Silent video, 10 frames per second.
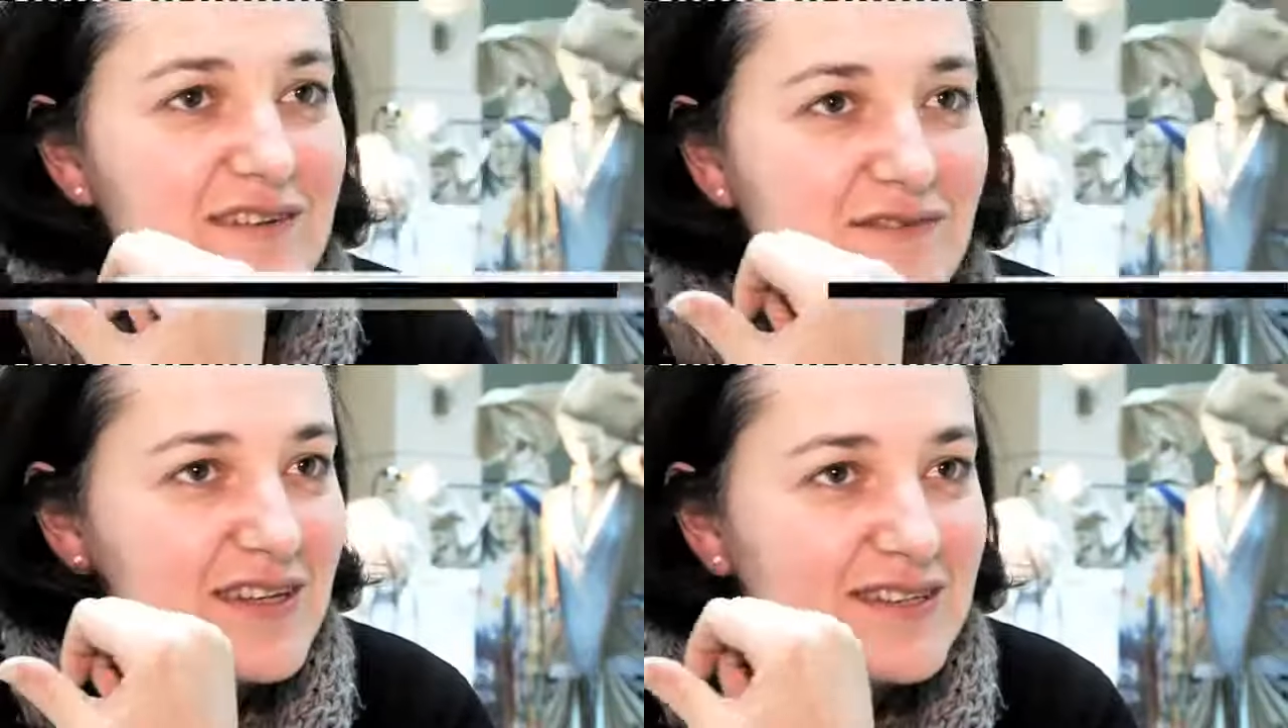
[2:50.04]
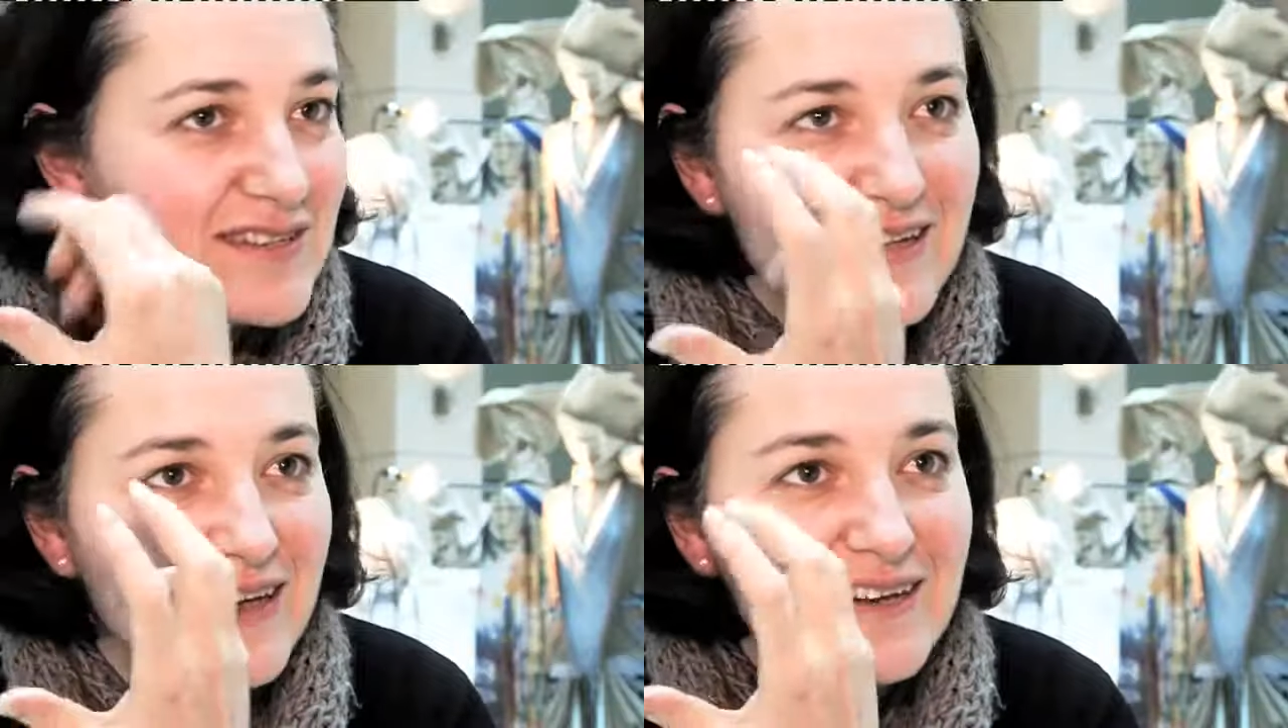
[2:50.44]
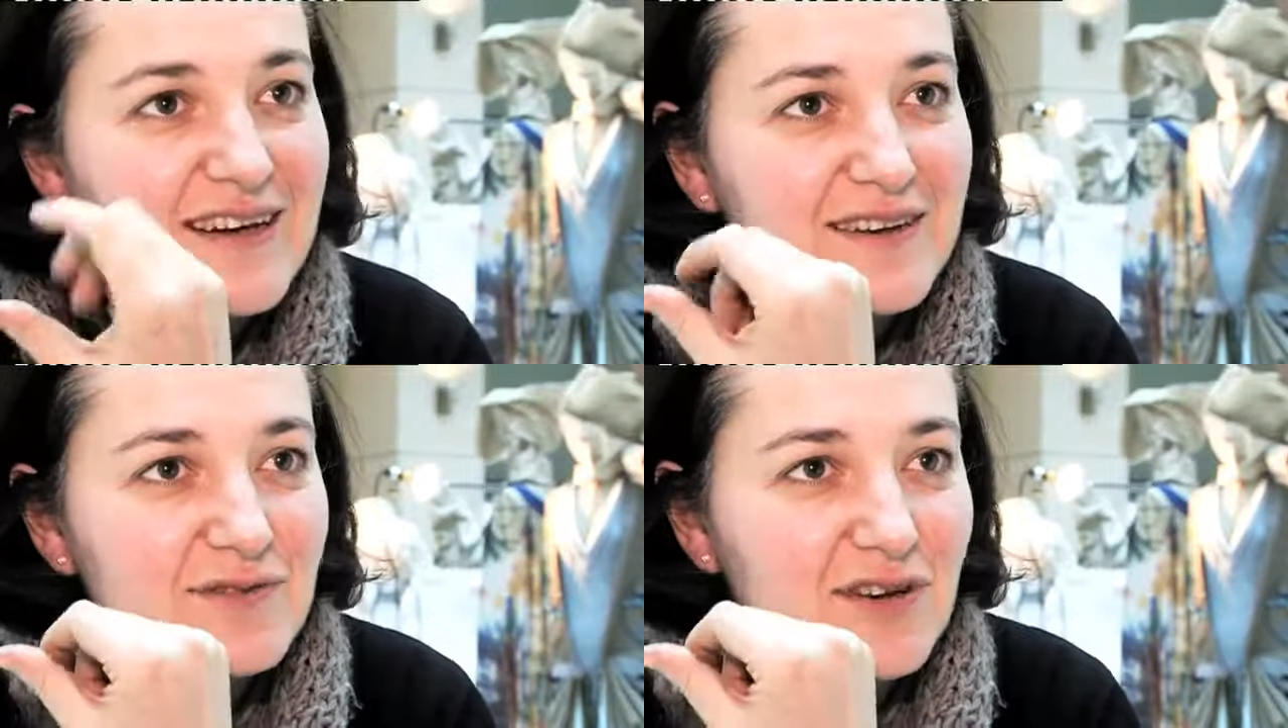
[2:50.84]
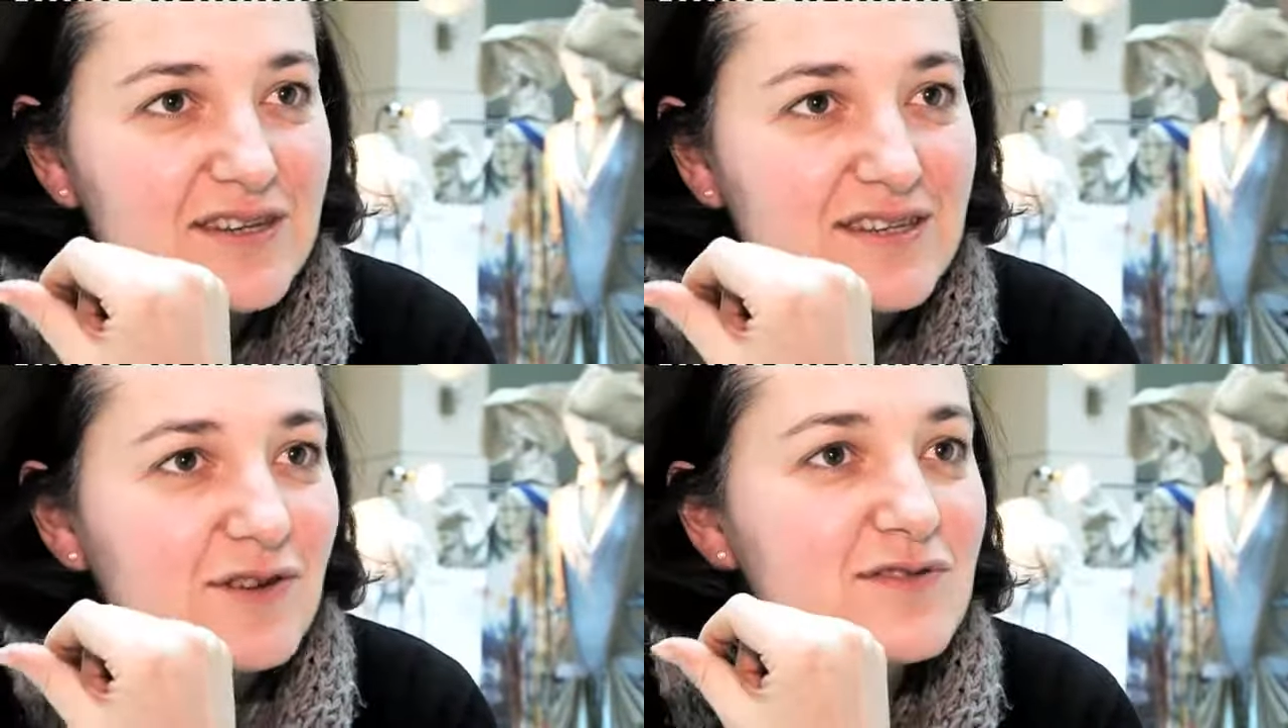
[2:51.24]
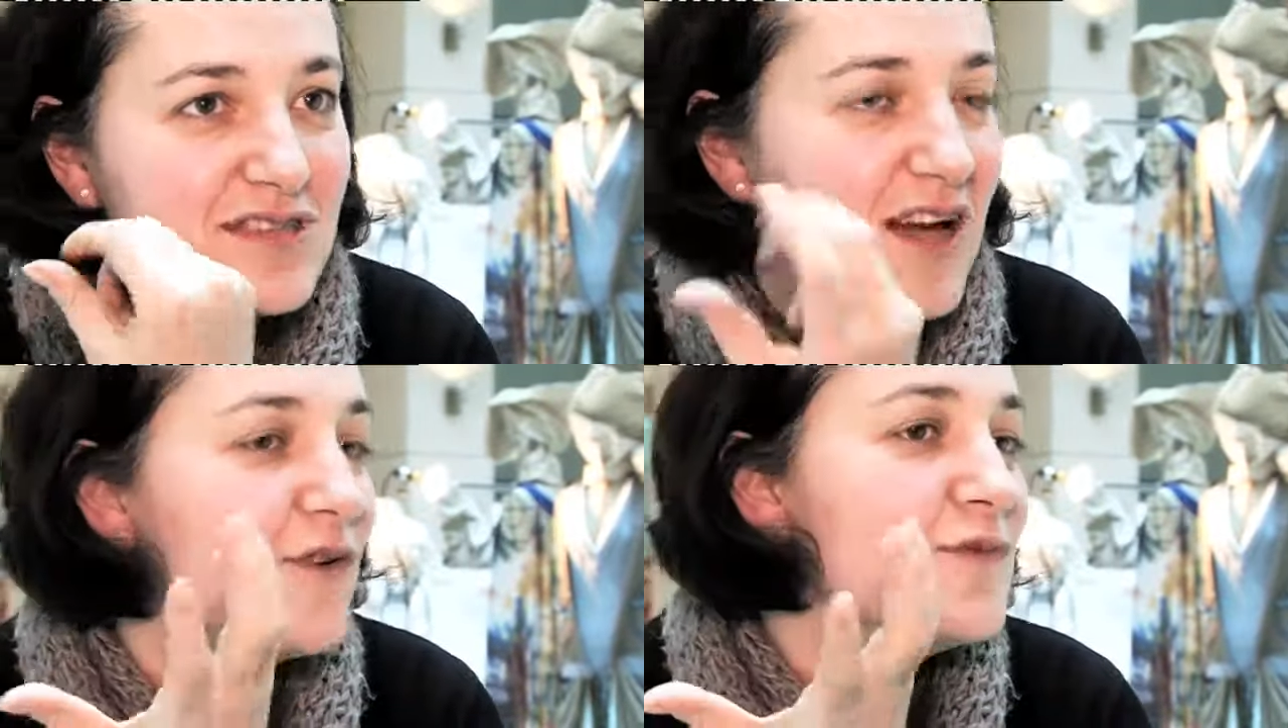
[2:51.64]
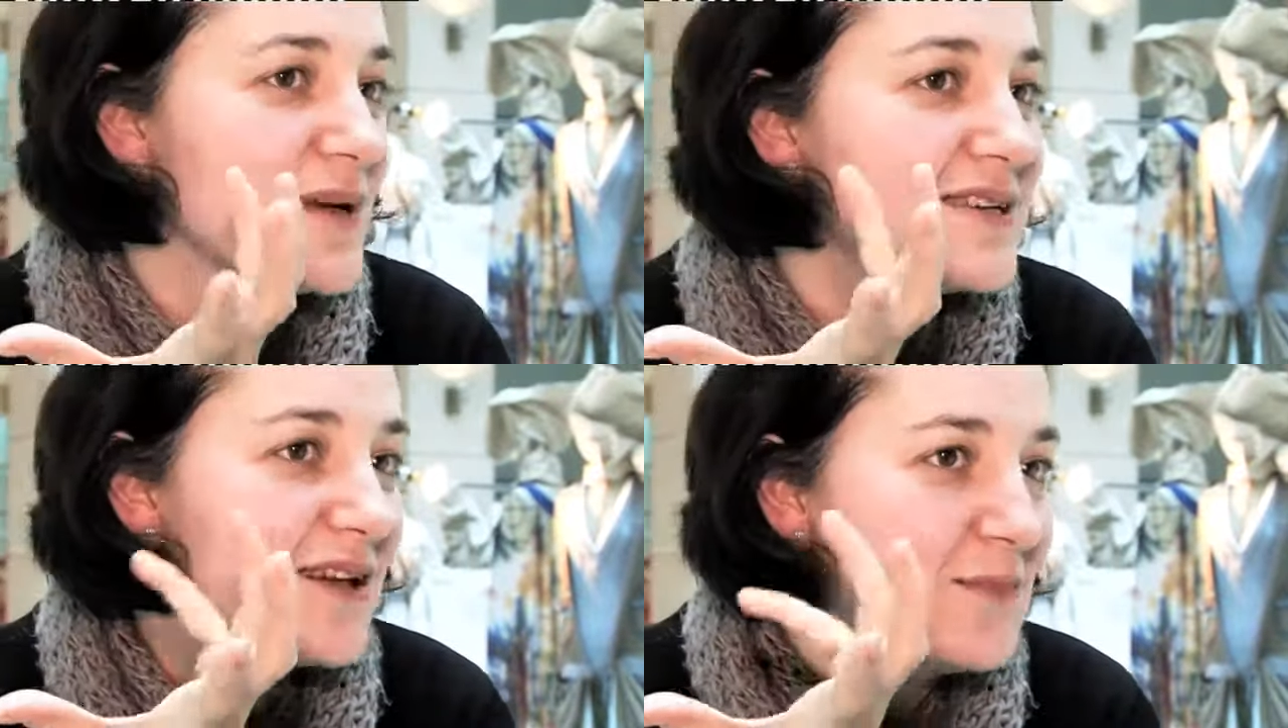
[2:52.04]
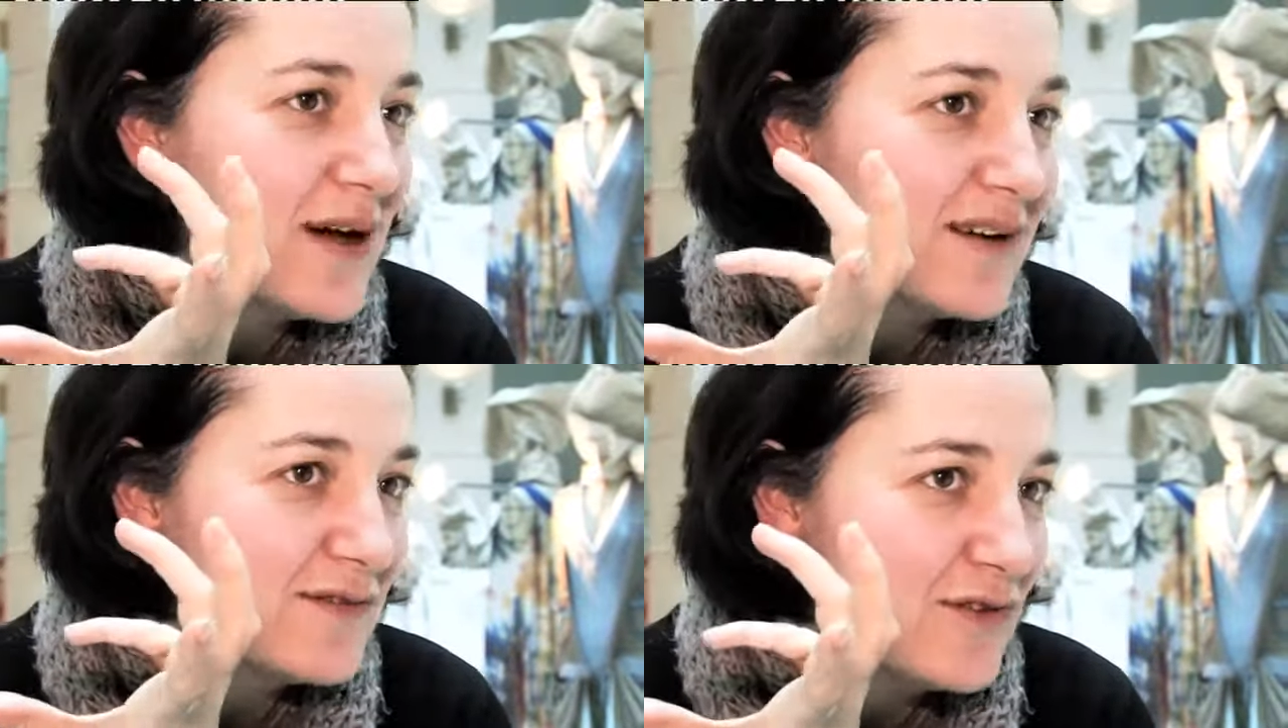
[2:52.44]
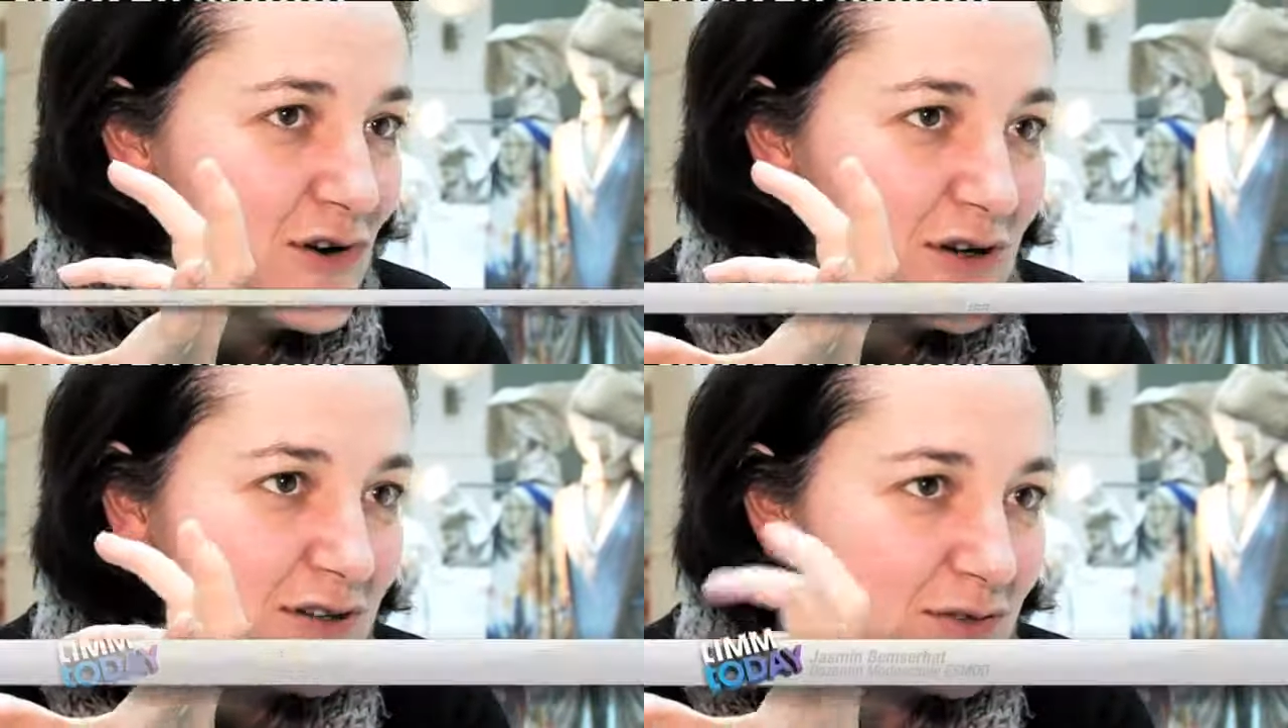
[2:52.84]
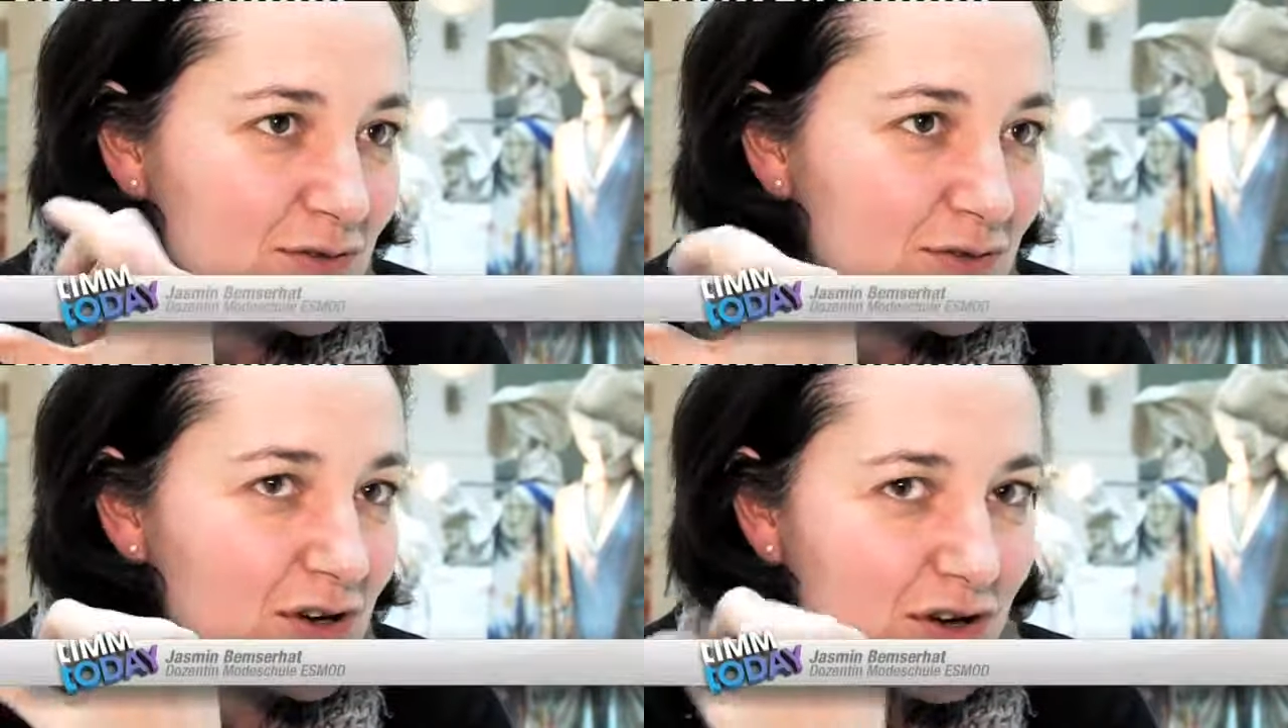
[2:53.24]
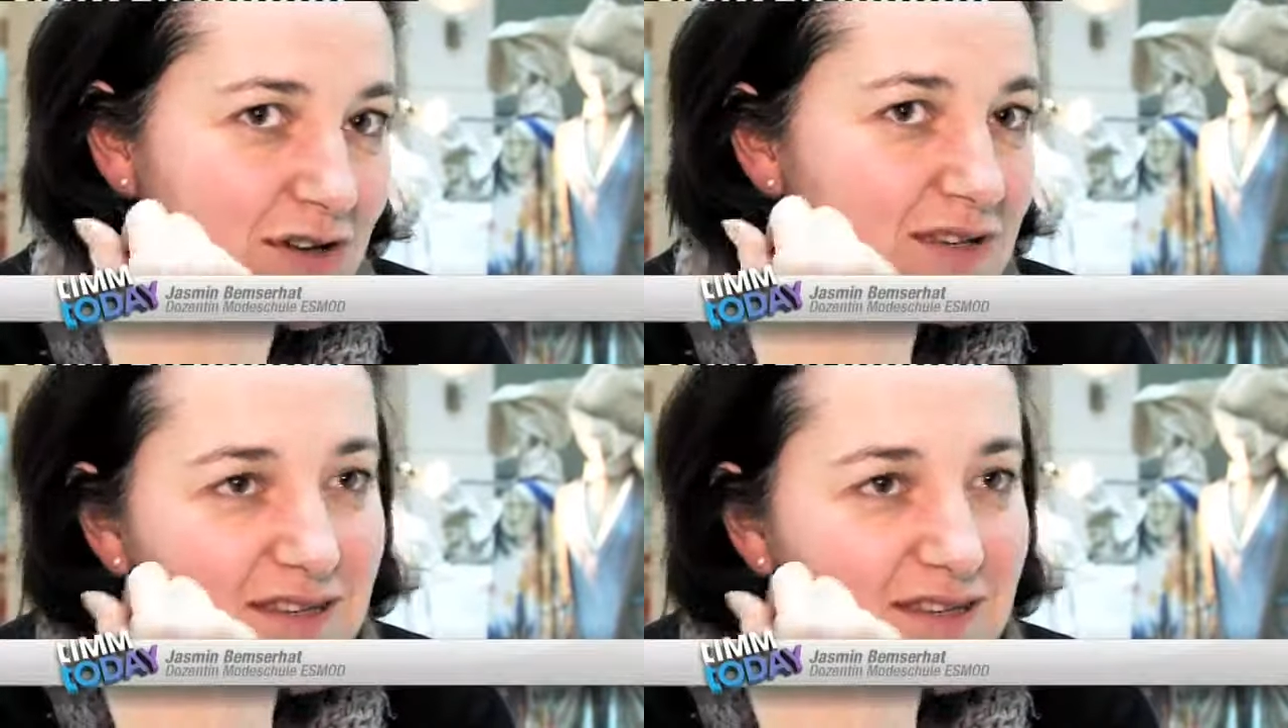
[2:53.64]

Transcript: Wenn Designer wirklich auf sich aufmerksam machen wollen und können,